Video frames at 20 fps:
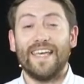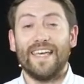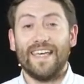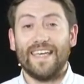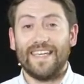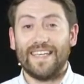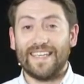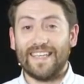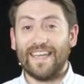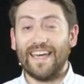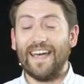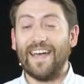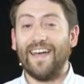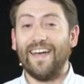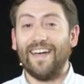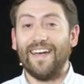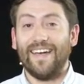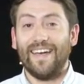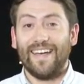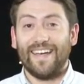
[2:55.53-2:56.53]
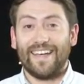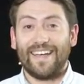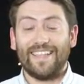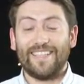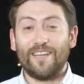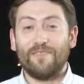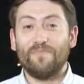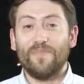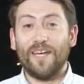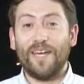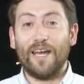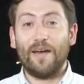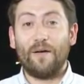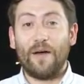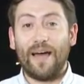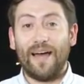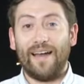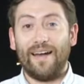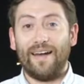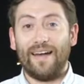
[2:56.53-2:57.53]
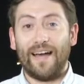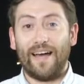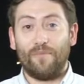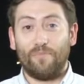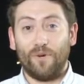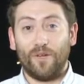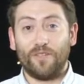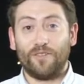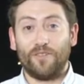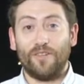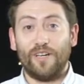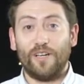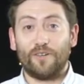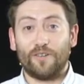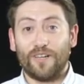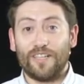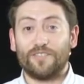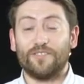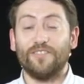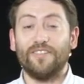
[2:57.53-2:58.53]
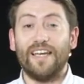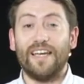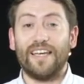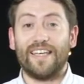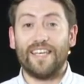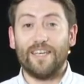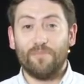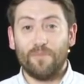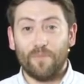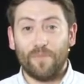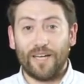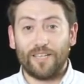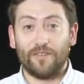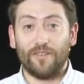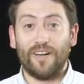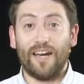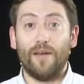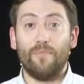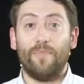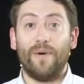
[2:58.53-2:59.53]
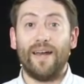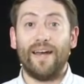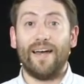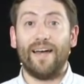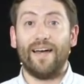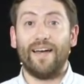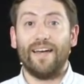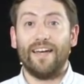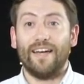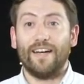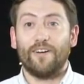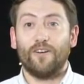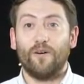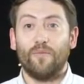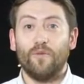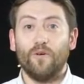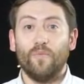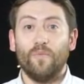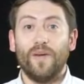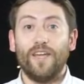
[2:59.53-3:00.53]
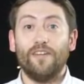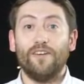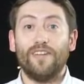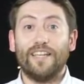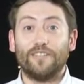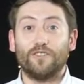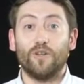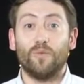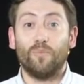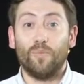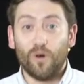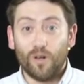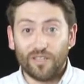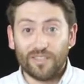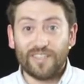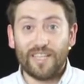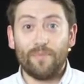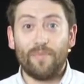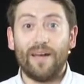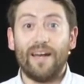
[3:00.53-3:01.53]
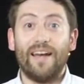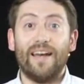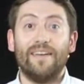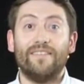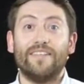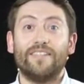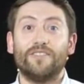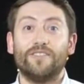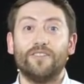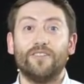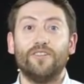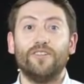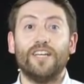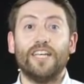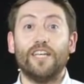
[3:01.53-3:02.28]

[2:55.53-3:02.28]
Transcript: y que, que también ha, han, puesto en el corazón del equipo pastoral para, como un medio de soporte para la visión y